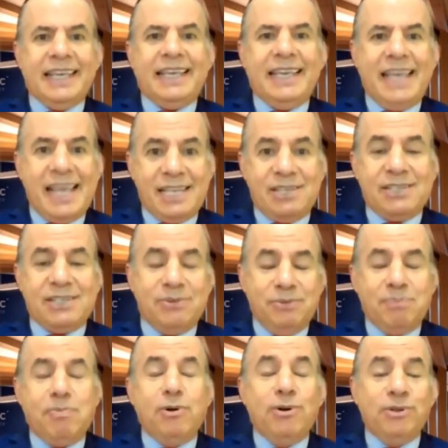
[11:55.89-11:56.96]
y eso es
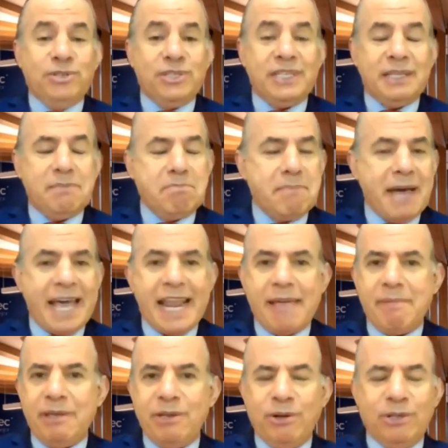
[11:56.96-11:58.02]
un plus
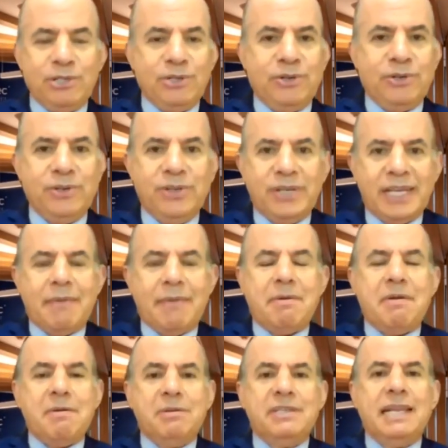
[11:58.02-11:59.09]
maravilloso que
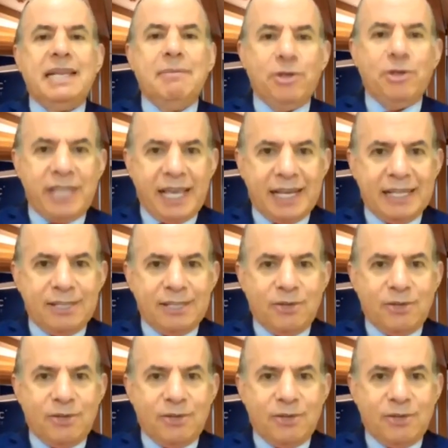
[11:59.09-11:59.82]
vivimos en Inmunotech.